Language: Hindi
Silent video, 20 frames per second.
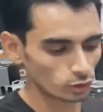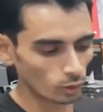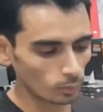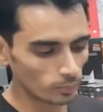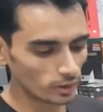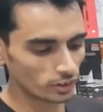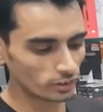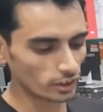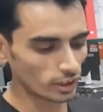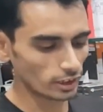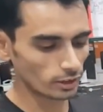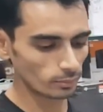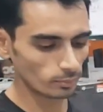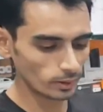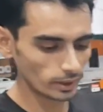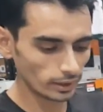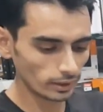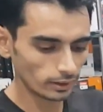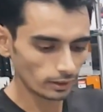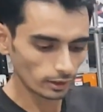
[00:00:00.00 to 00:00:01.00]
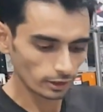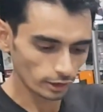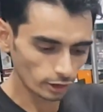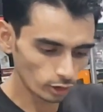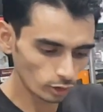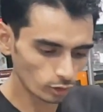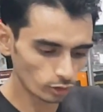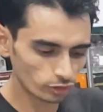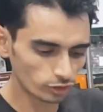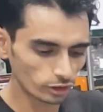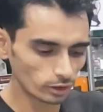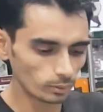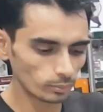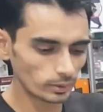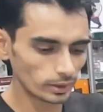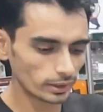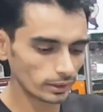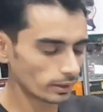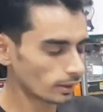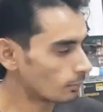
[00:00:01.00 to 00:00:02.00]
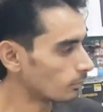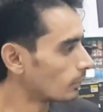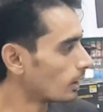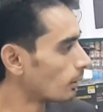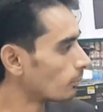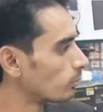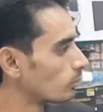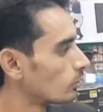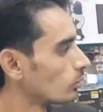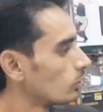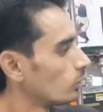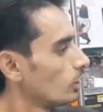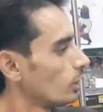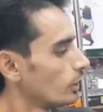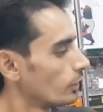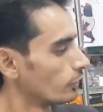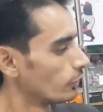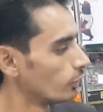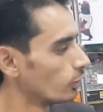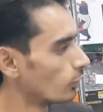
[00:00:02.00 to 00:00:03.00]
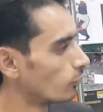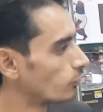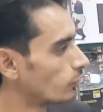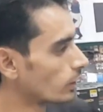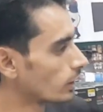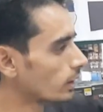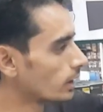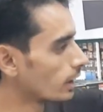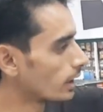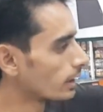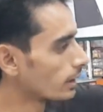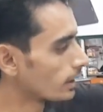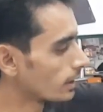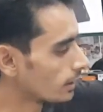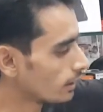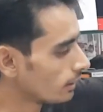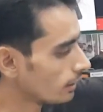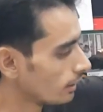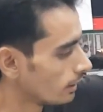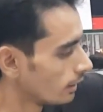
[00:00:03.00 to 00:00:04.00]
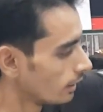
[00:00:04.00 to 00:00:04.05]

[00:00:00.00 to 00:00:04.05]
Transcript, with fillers: 24 इंच में ए में ही हम आपको ये ऑफ़र कर रहे हैं